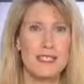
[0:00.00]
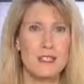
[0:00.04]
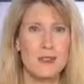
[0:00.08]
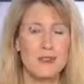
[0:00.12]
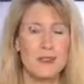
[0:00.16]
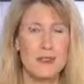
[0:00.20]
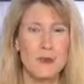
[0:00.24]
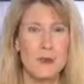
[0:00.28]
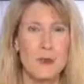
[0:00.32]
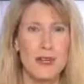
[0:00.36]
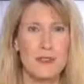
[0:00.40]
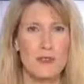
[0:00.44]

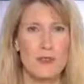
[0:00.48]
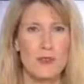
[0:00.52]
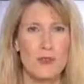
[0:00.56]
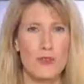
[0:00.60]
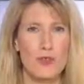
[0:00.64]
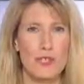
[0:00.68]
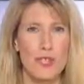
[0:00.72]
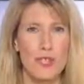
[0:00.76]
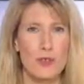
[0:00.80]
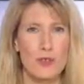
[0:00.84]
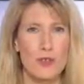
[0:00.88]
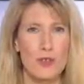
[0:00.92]
Question maintenant
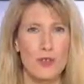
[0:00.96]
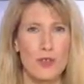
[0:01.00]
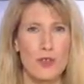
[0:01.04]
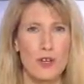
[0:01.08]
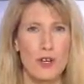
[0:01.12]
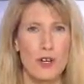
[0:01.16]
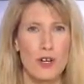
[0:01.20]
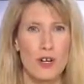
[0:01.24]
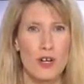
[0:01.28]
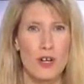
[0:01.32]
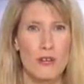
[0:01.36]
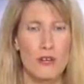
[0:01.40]
aux quatre
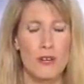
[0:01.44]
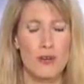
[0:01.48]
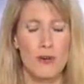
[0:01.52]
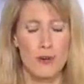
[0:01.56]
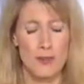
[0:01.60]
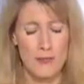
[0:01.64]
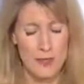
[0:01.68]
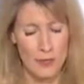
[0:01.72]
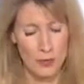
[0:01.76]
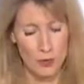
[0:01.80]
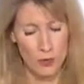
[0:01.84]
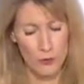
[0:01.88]
colonnes.
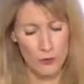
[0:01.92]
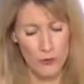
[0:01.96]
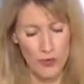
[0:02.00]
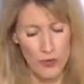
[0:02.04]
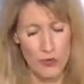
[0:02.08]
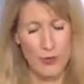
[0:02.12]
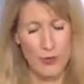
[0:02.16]
Au micro de